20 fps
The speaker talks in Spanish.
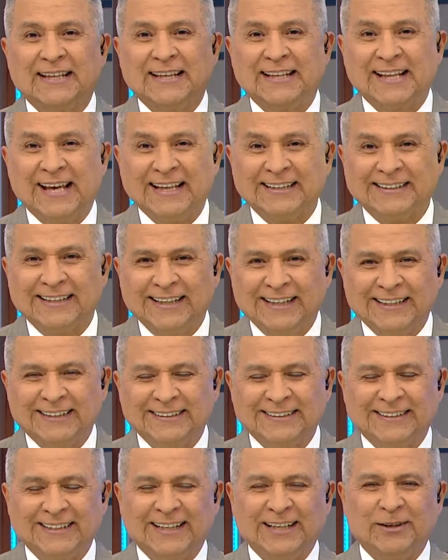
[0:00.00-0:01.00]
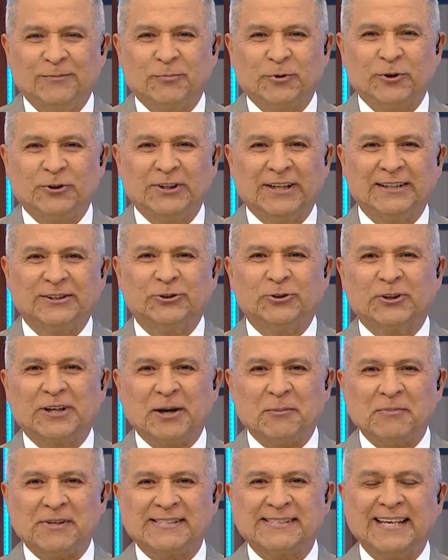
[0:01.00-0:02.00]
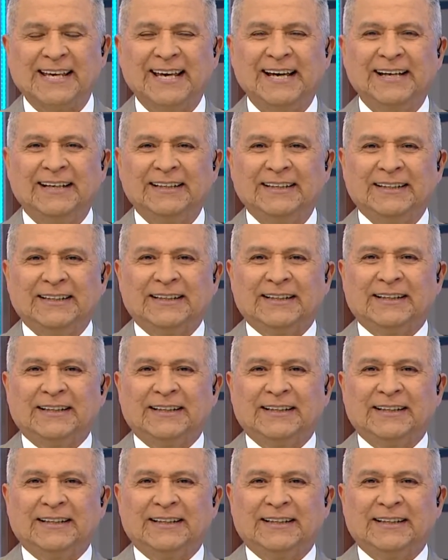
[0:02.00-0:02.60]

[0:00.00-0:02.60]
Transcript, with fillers: de edad del proyecto Camisea.